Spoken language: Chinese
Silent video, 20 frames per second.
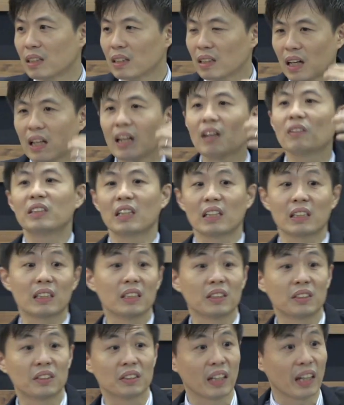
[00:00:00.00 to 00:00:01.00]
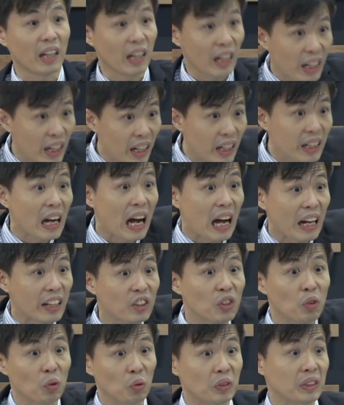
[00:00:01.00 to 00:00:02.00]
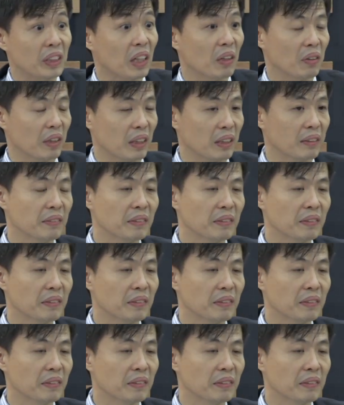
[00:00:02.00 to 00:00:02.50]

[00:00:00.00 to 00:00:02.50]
他要讲的是黑暗笼罩了，